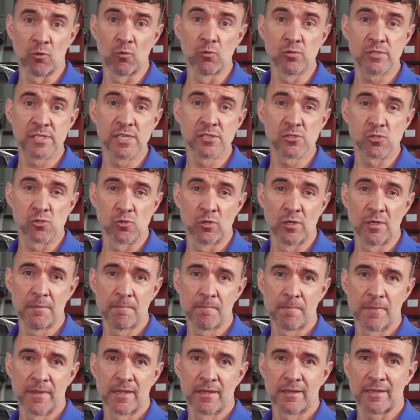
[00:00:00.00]
algum sensor,
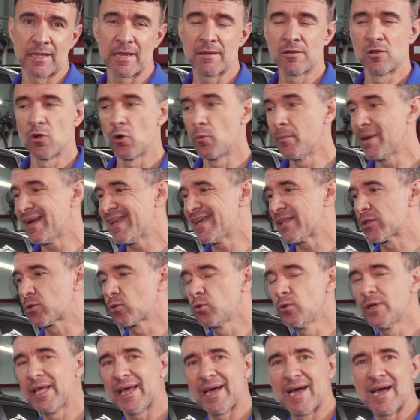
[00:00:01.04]
Tá? Uma
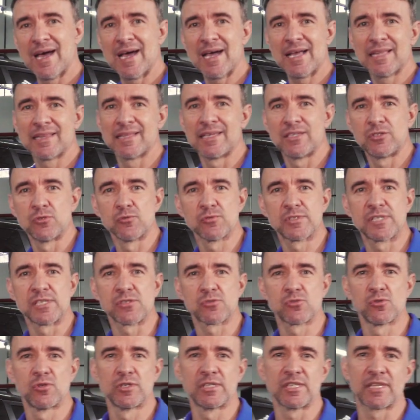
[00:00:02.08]
leitura errada de um
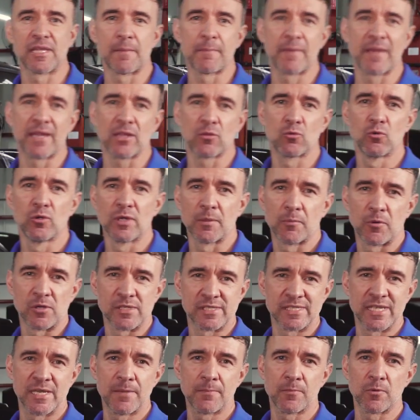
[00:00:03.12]
sensor de temperatura, por
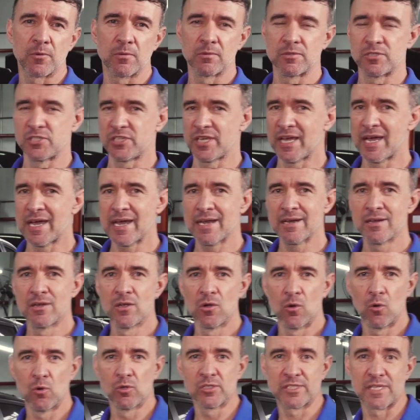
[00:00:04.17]
exemplo, de ar
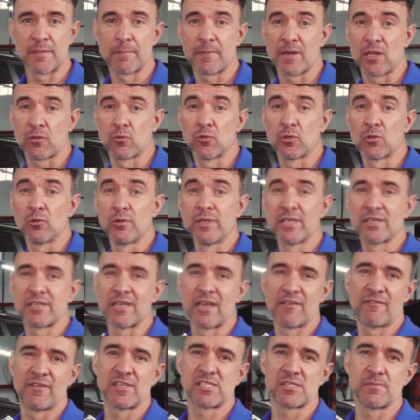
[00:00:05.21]
ou de temperatura do líquido de
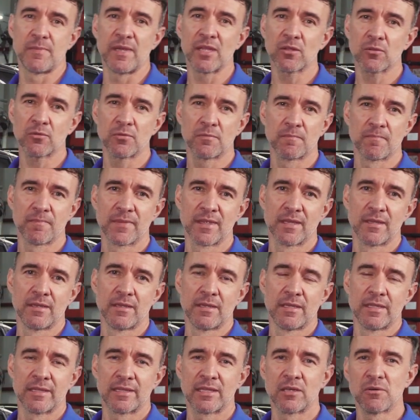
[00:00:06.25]
arrefecimento.
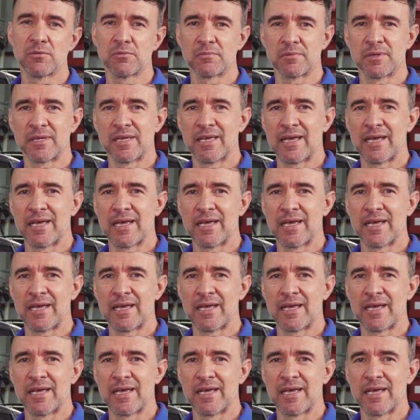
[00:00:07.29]
Então,